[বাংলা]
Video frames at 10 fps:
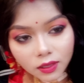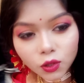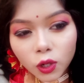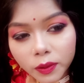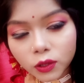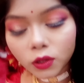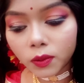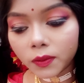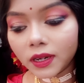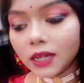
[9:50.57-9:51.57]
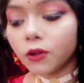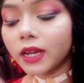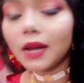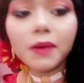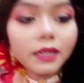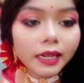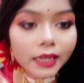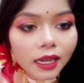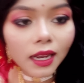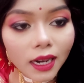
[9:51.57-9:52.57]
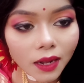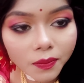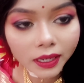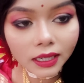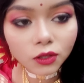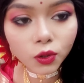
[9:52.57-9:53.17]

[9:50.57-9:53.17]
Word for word: ছবি তুলবো বলে ওকে আবার ডেকে আনলাম মানে